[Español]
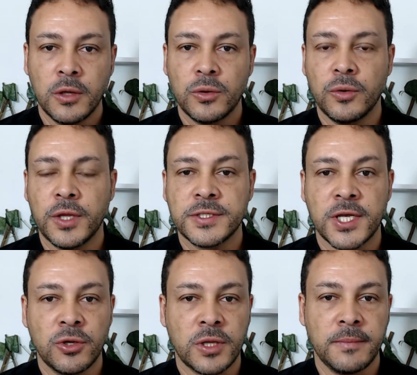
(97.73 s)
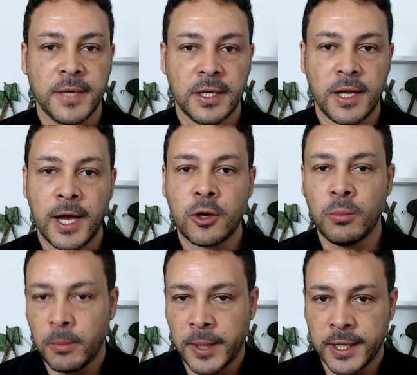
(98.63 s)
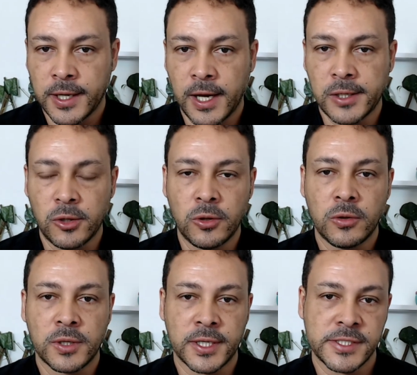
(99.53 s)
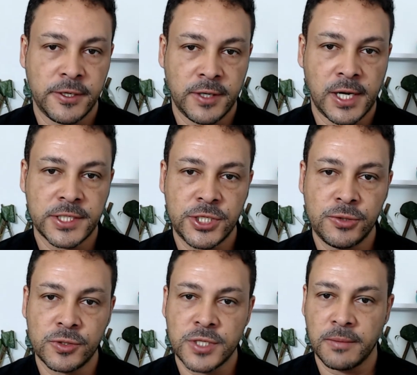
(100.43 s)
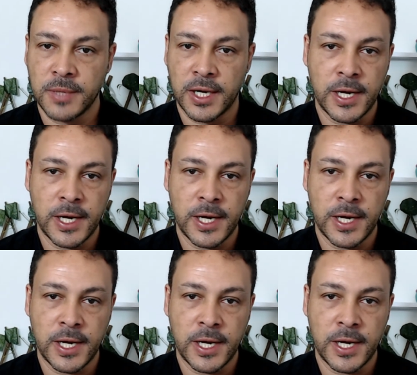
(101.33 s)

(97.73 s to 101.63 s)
donde enseño también a cómo manejarlo, recibir archivos y enviar